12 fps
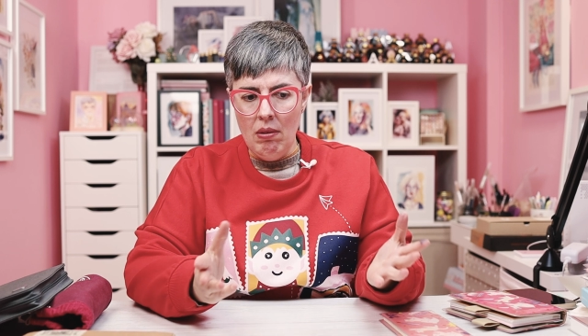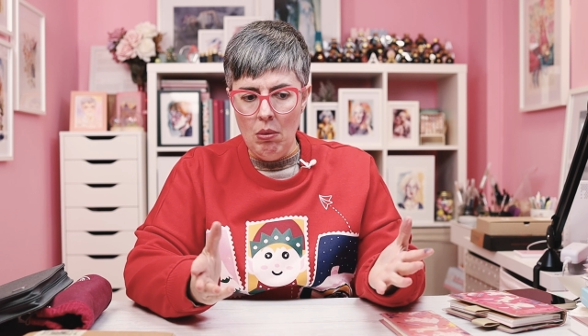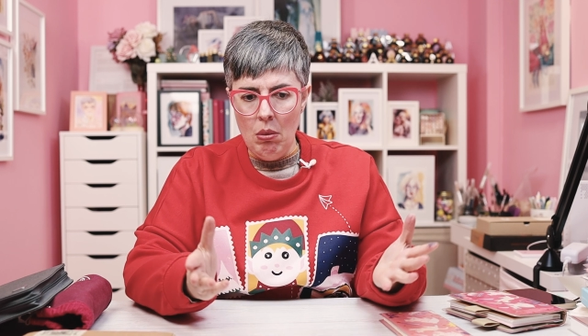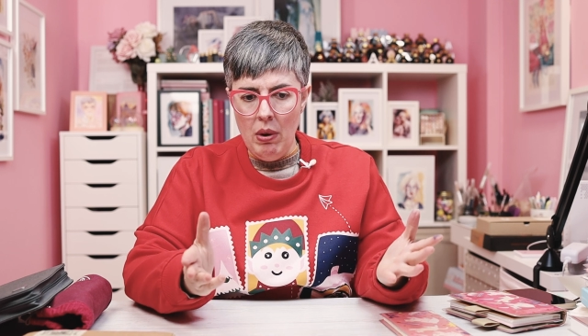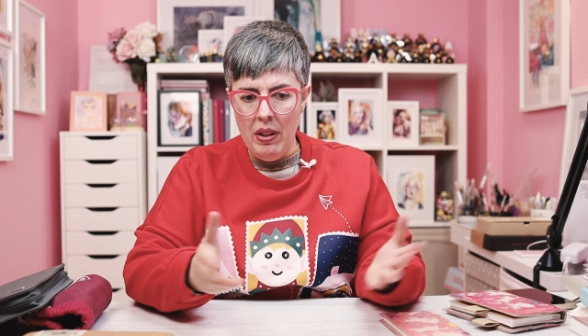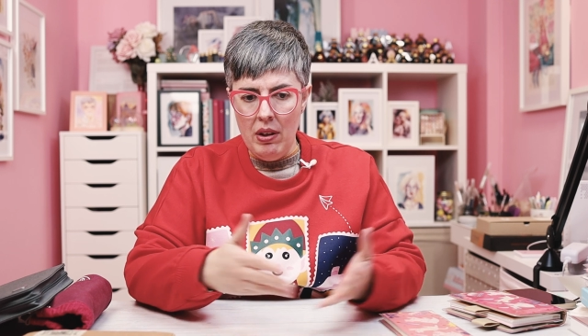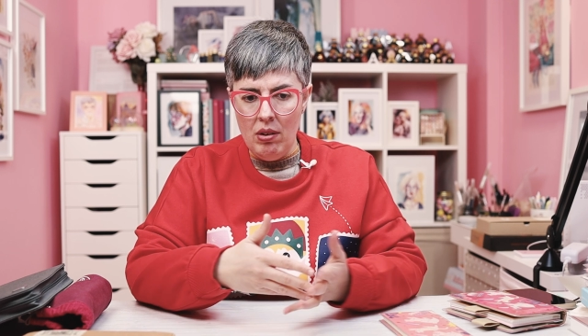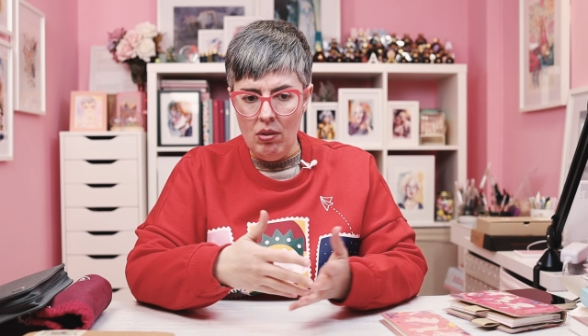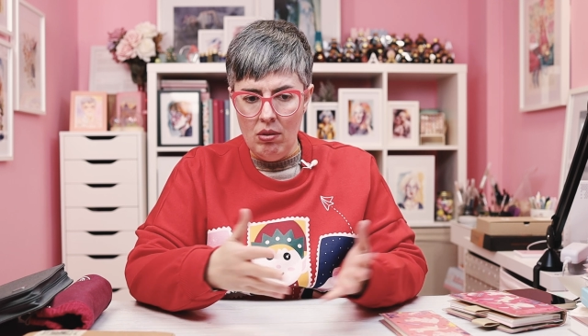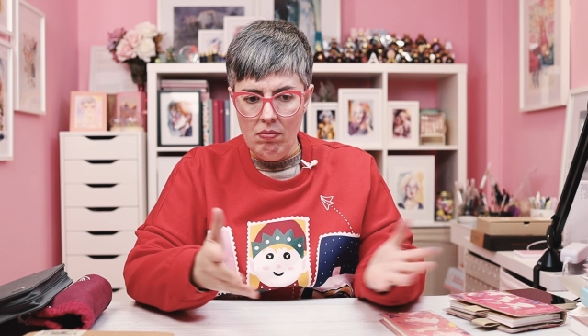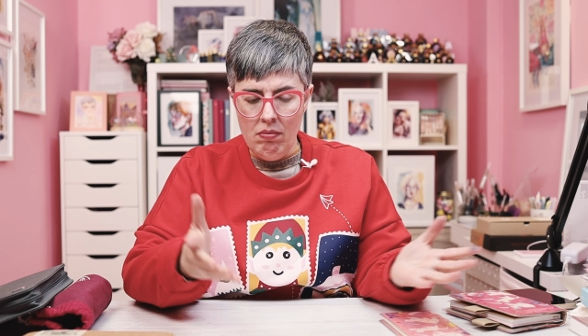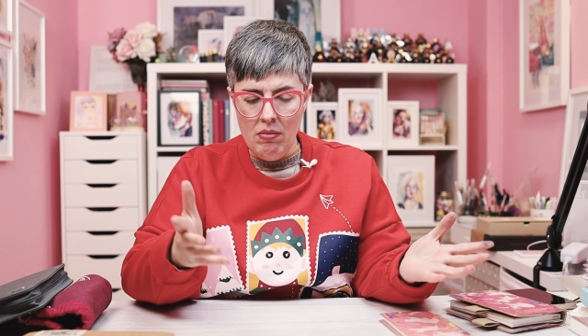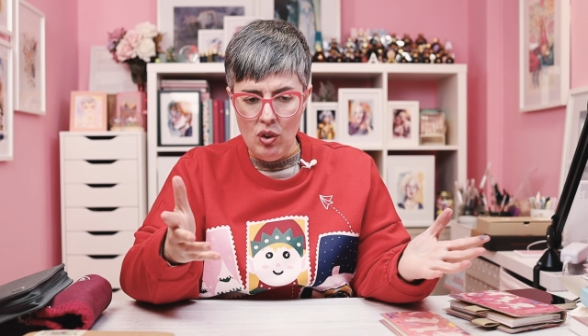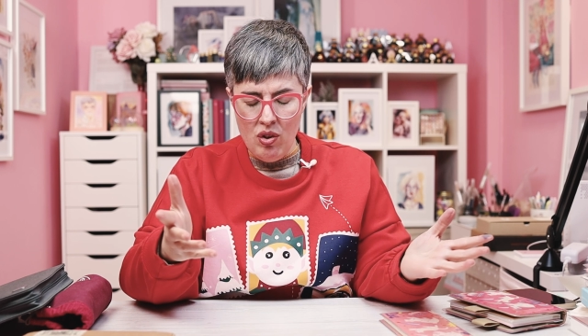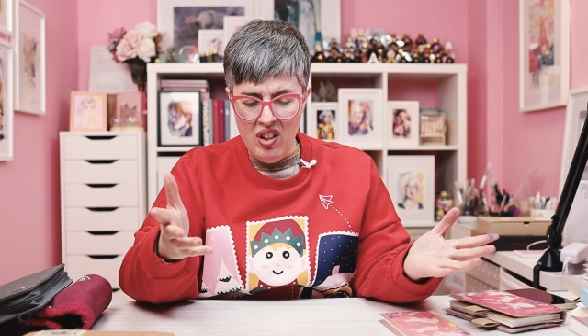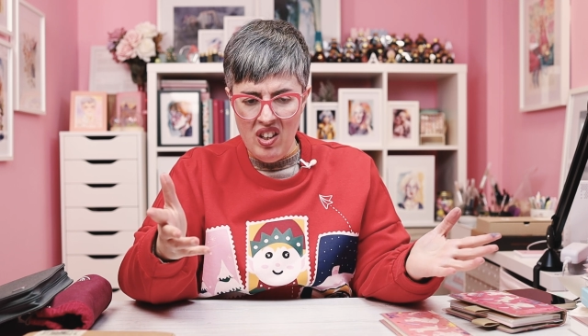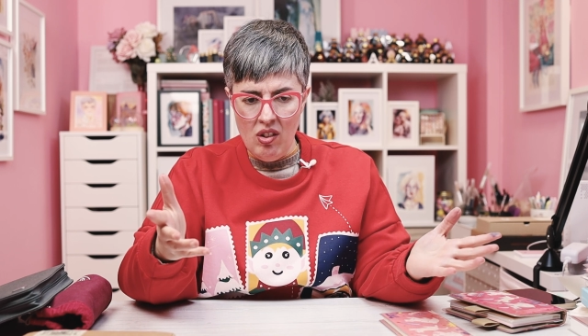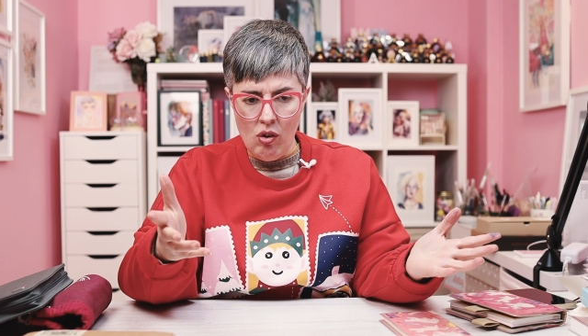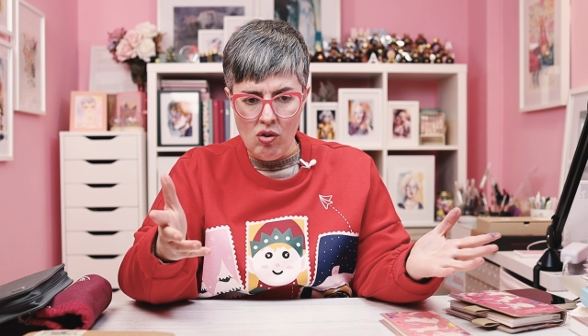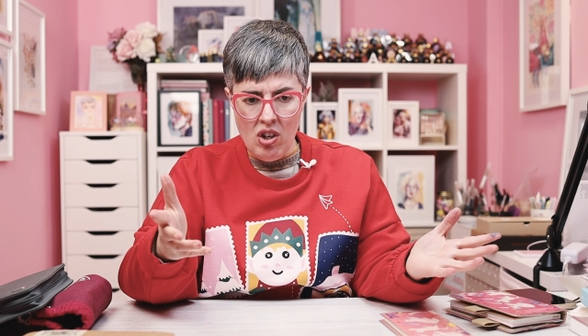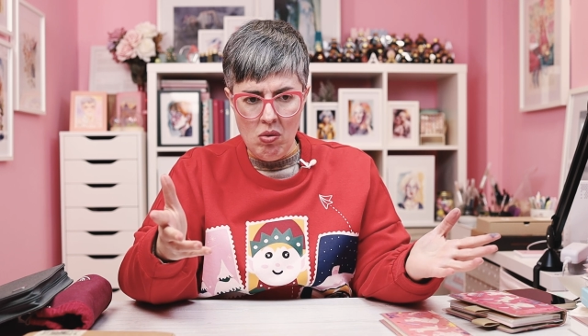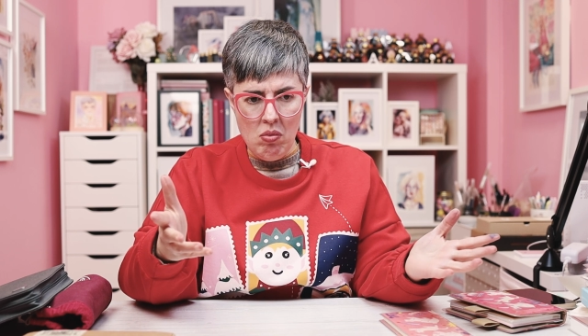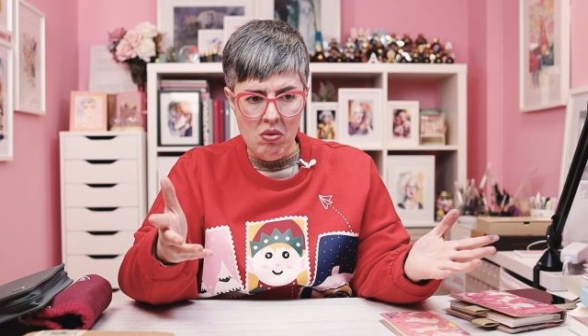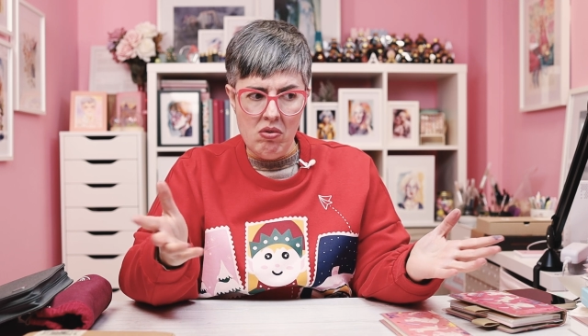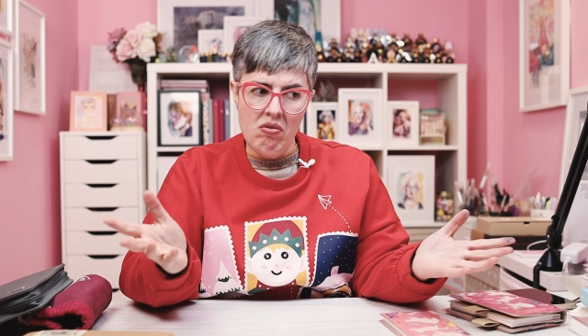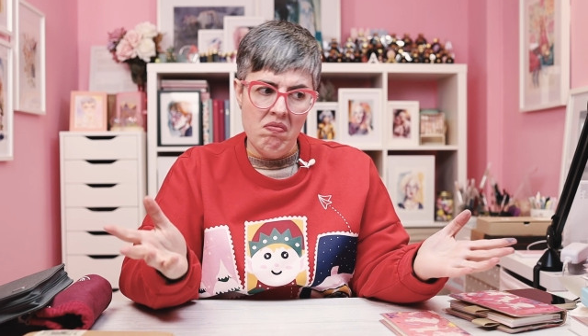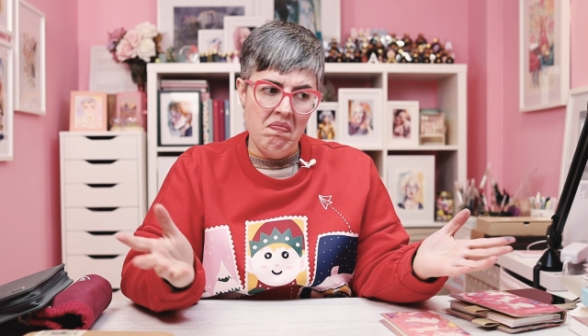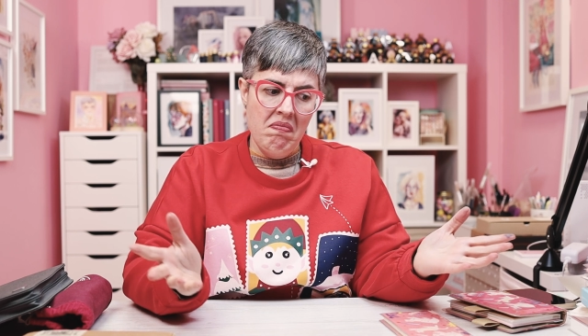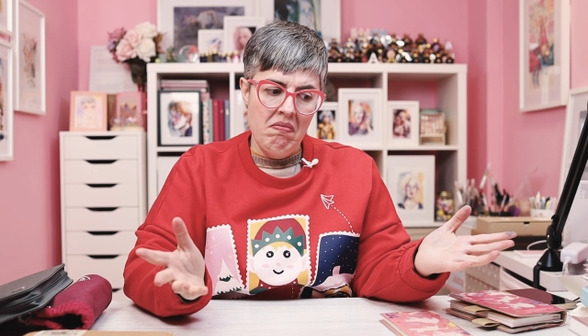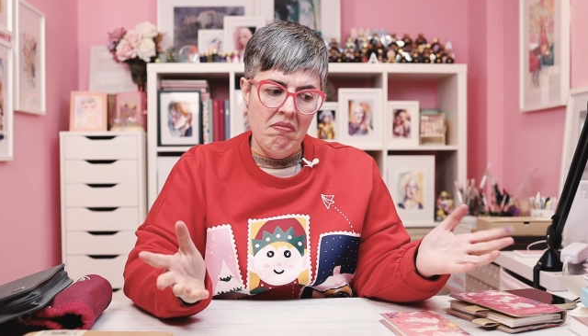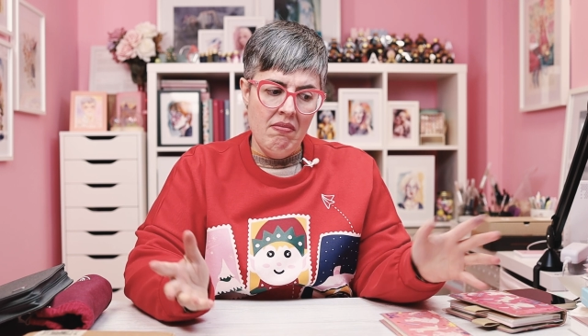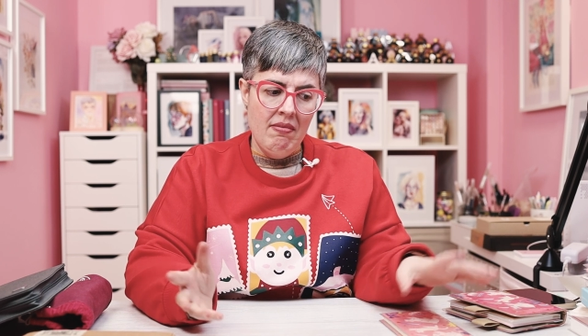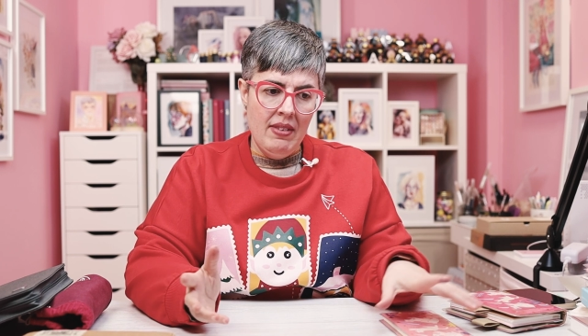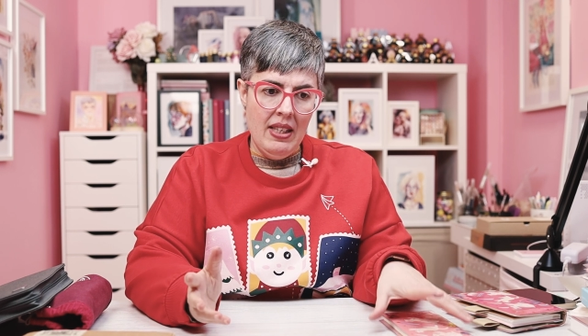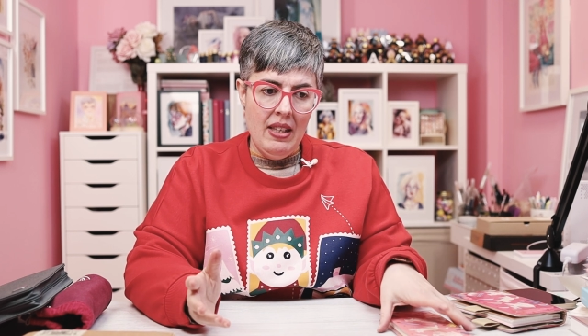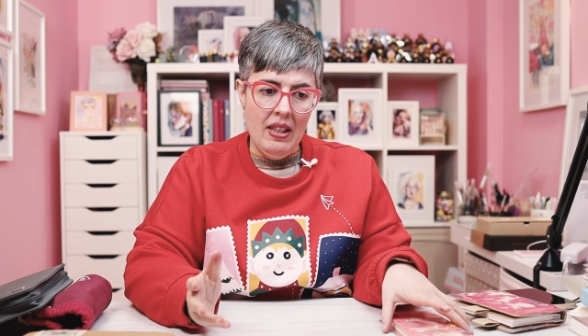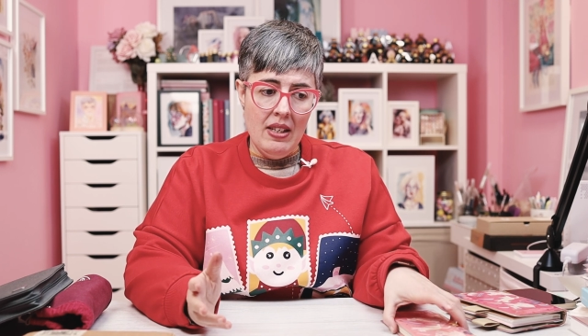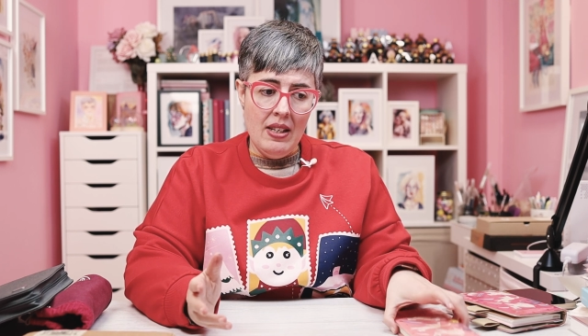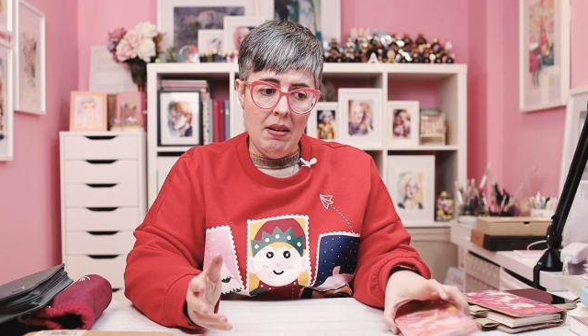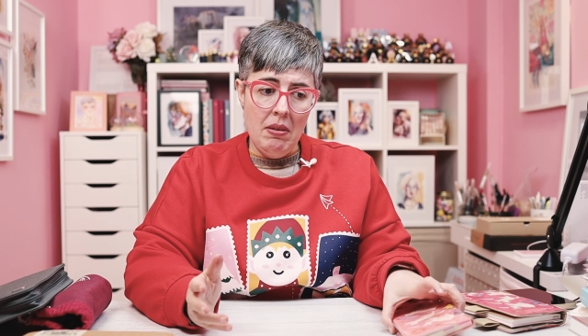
un cuaderno 200 euros. Y dices,